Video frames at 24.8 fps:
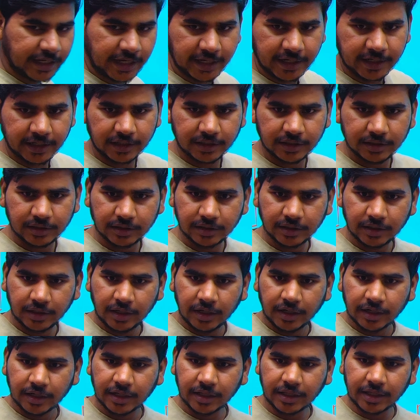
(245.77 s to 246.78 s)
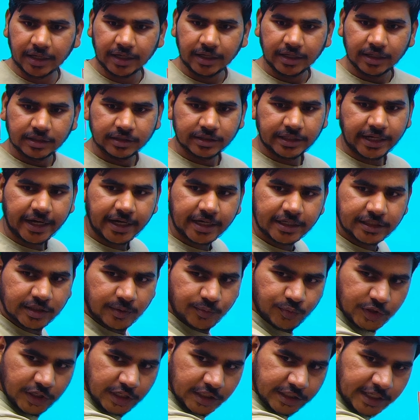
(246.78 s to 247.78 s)
आएगा ठीक है ताकि
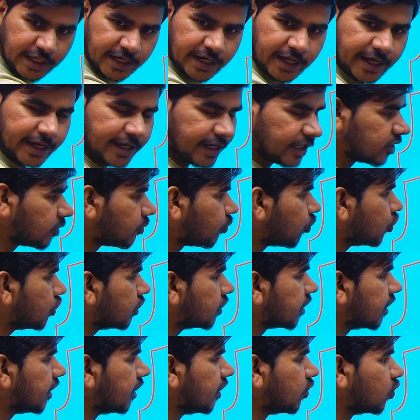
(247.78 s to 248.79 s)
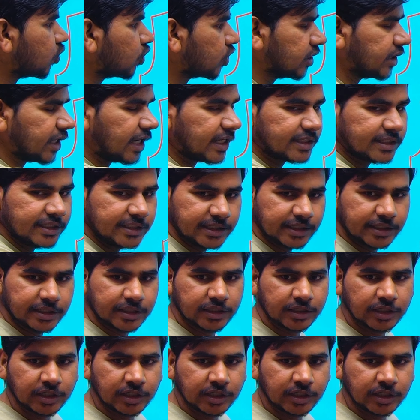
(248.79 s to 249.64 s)
जब ये इधर आएगा तो पोजिशन ही उठ जाती है